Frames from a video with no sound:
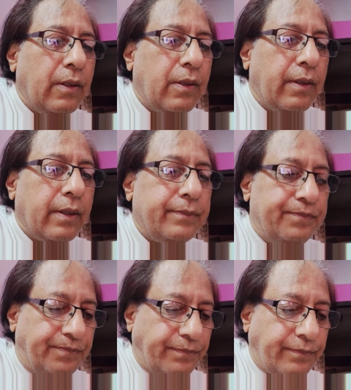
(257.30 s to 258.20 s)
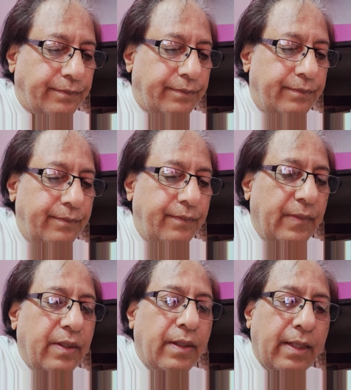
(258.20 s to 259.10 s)
और
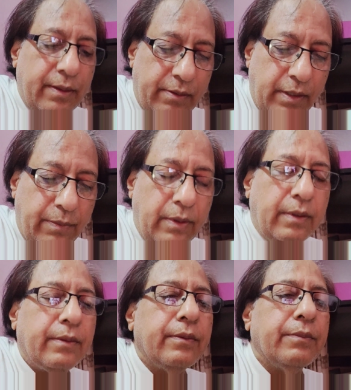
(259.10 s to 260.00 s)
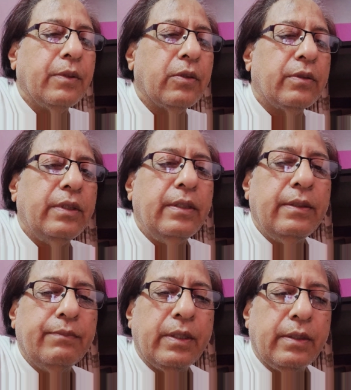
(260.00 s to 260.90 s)
ये लड़ाई इसलिए भी बहुत
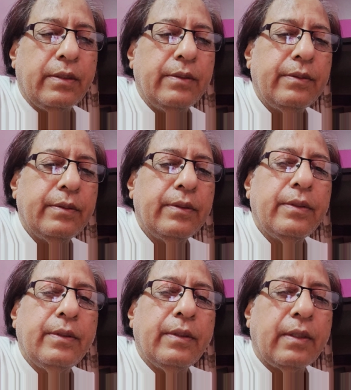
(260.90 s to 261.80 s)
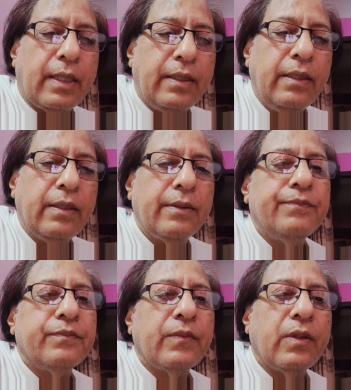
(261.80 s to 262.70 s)
ही कठिन
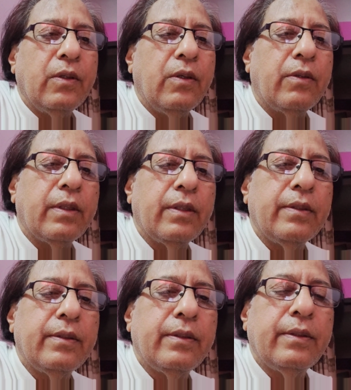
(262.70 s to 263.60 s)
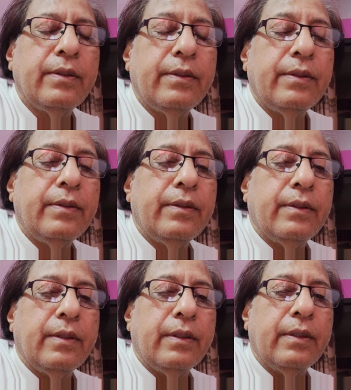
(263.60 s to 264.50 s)
और
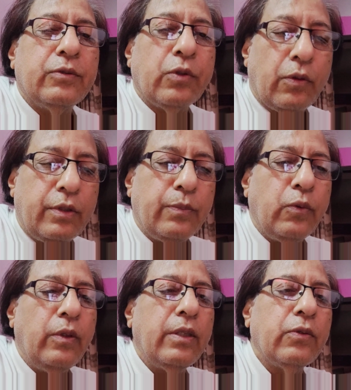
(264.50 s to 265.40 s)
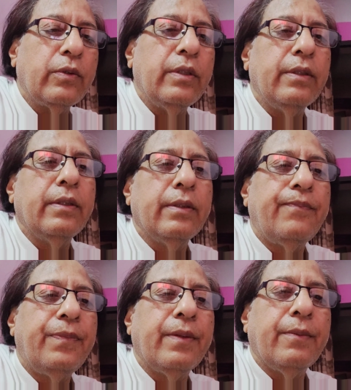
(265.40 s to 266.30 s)
चुनौतीपूर्ण है क्योंकि
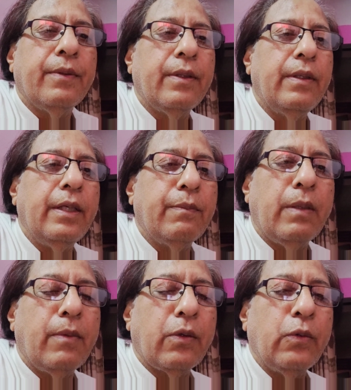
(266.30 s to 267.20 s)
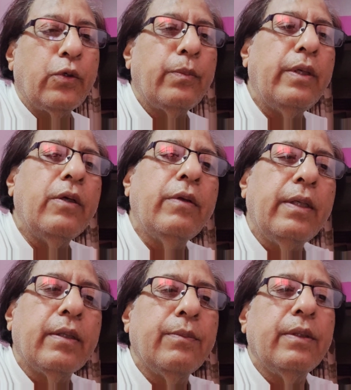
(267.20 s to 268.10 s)
एक मामला कोर्ट में है और
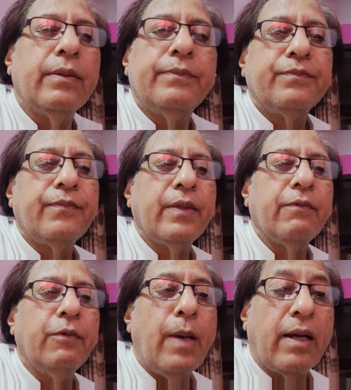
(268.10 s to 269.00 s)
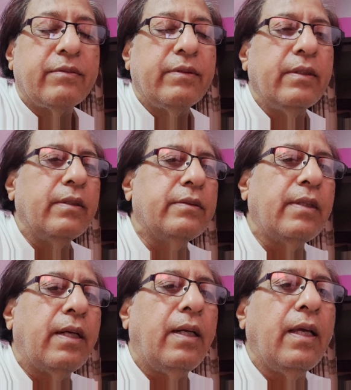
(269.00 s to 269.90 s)
एक हमें विभाग से
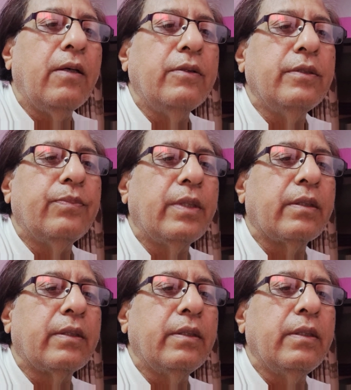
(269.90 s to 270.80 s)
इसे लड़ना है और जब तक